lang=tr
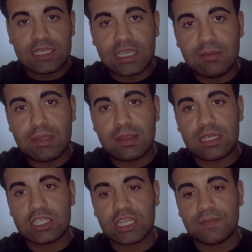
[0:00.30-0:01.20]
Kimisi
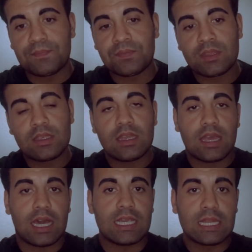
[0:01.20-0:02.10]
için
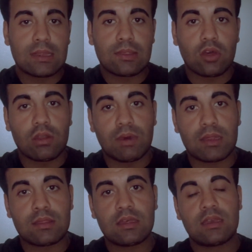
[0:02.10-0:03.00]
hayırlısı
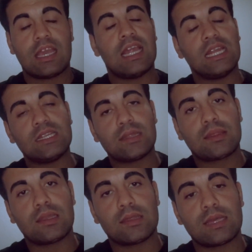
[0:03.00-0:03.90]
olmaz,
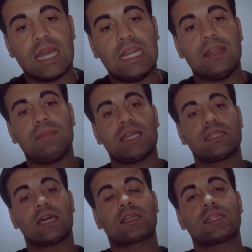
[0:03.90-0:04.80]
elenirsiniz.
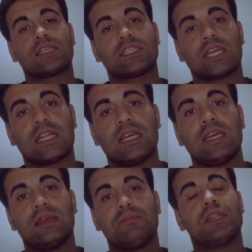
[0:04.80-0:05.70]
Elenmek de arkadaşlar
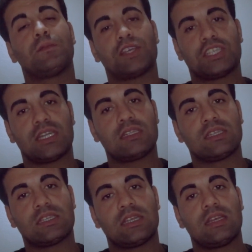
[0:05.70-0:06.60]
bir
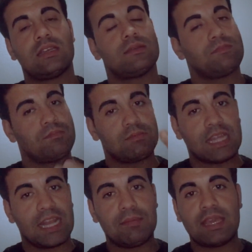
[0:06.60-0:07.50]
başarıdır.
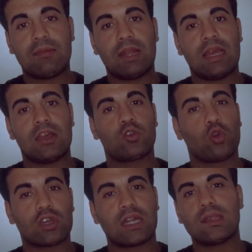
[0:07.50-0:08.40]
Denemeye bile
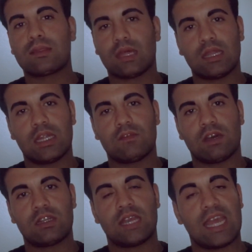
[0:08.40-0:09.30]
korkan insanlar
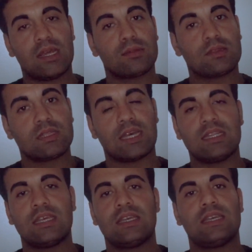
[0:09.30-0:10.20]
var. En
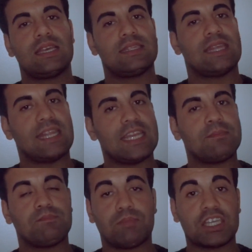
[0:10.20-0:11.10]
azından
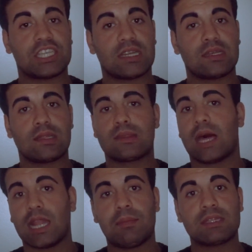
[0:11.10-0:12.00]
deneyip başarı
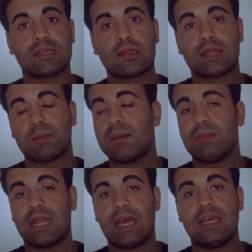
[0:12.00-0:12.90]
sağlamadığınız zaman
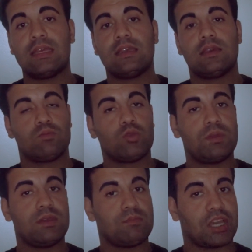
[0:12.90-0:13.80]
bile bu
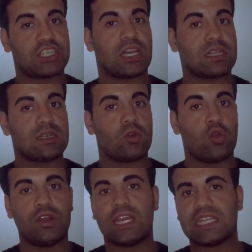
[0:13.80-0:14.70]
bir başarı
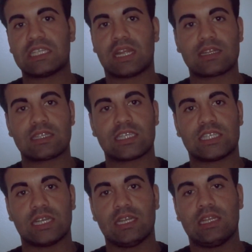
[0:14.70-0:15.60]
örneğidir
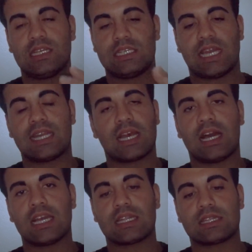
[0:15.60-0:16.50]
arkadaşlar. Yani
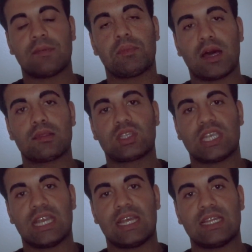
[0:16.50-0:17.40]
hayatta bazı
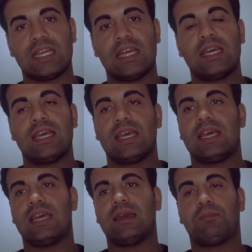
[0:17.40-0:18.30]
şeyleri
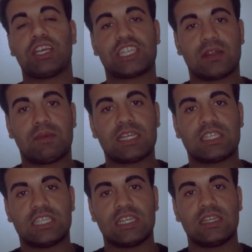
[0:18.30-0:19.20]
e, başarmak
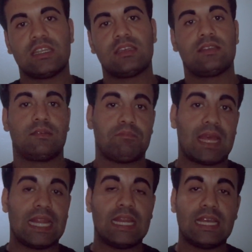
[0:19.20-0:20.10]
için
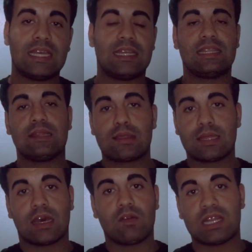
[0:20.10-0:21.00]
belirli
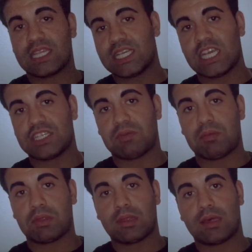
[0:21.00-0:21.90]
sınavlardan
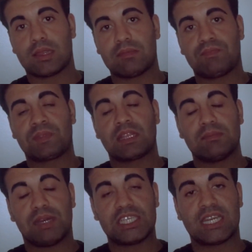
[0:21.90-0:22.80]
geçmemiz lazım.
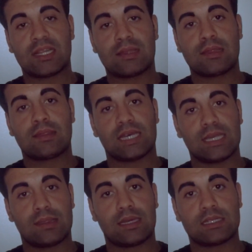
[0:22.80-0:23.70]
Başarısız
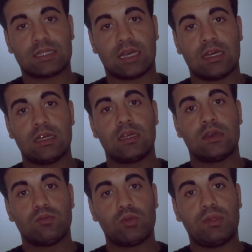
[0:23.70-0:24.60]
saysak da
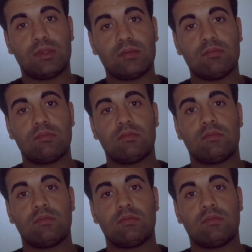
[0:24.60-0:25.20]
bu bizim